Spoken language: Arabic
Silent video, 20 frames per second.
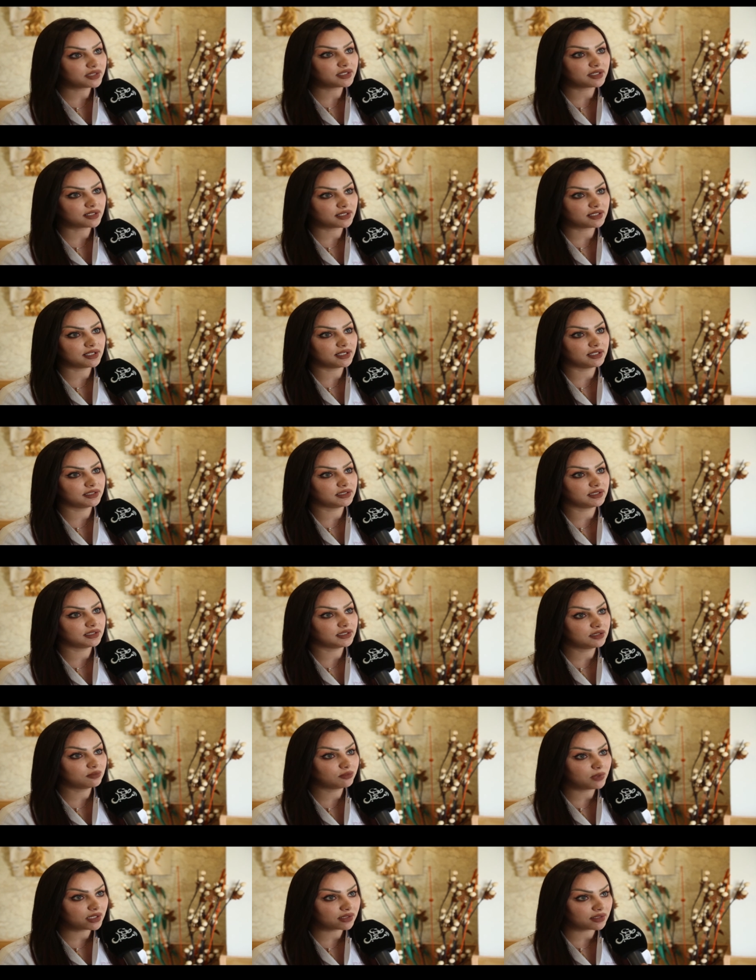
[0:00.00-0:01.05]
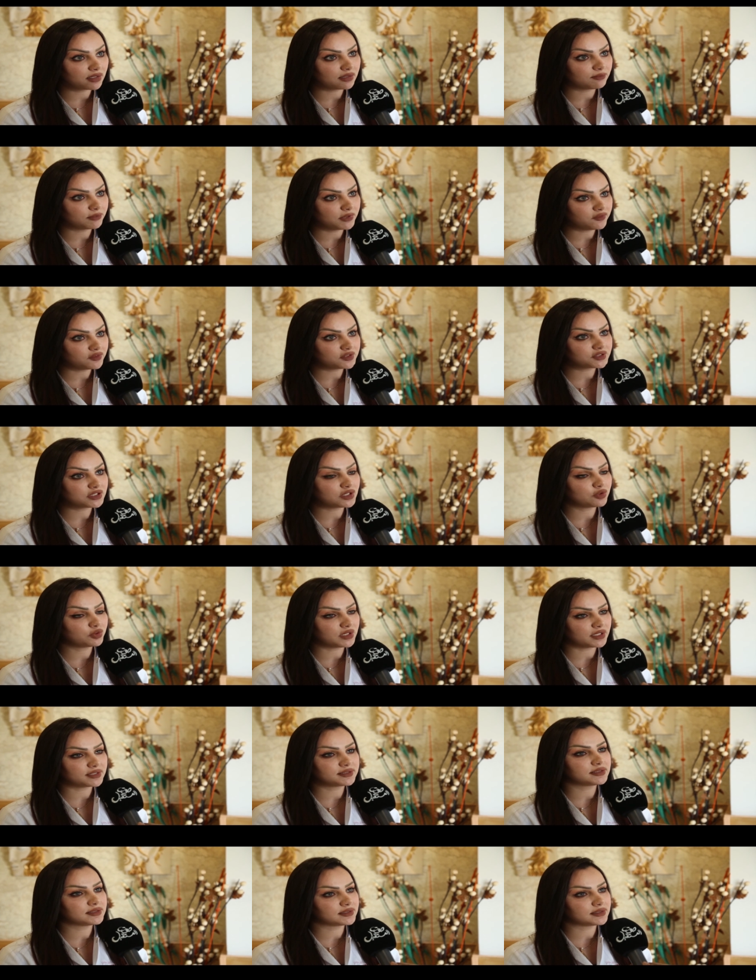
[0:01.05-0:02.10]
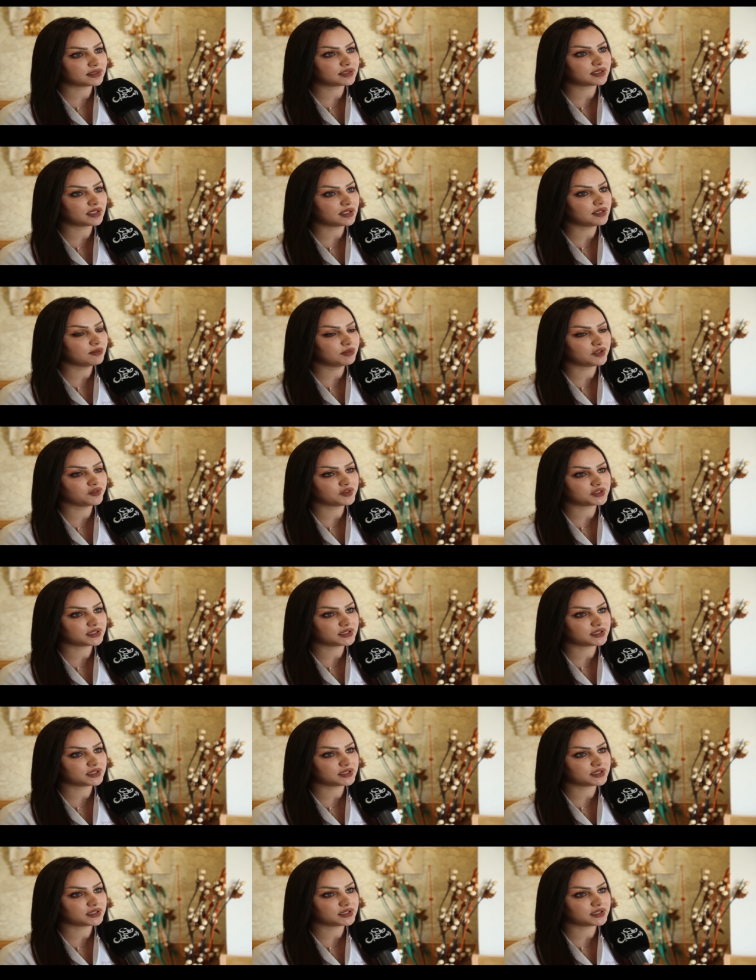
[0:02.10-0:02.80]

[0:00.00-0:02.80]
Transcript: بنظري آه، يعني للمرأة بنفسها وتعزيز الثقة